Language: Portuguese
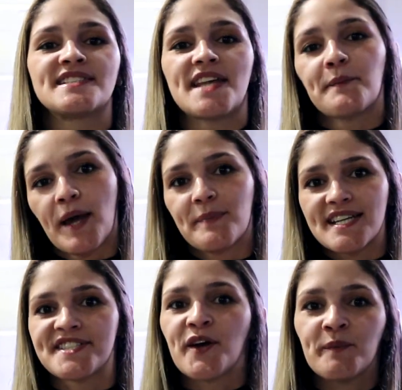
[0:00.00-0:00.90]
Sempre que
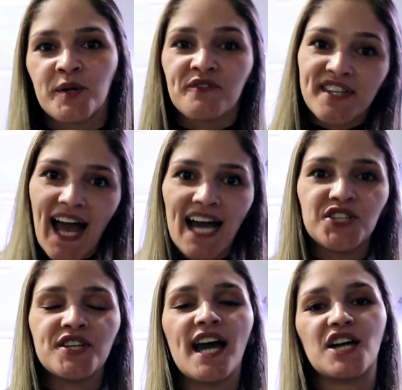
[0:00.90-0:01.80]
aparecer alguma
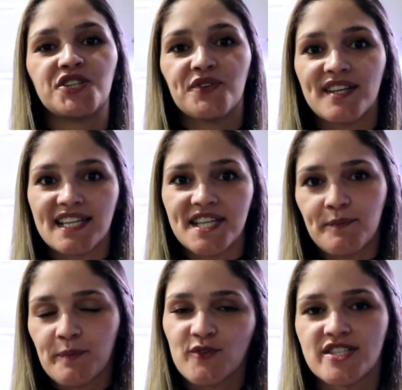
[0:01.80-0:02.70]
novidade, a gente vai estar
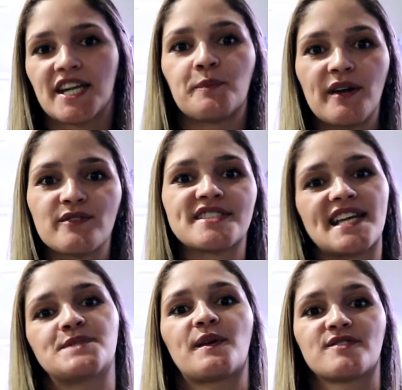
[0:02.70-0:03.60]
sempre mostrando para
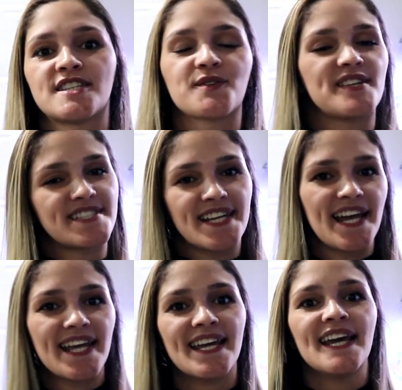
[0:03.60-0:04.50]
vocês, para vocês
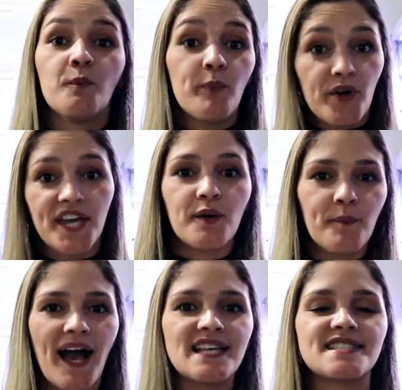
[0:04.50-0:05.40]
conhecerem aí um pouquinho
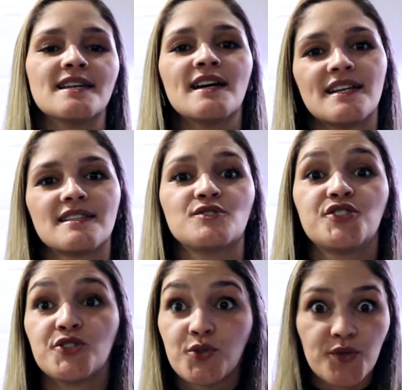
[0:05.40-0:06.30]
mais
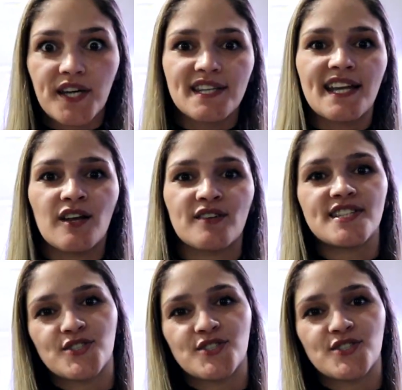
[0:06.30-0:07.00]
de tudo que tem na nossa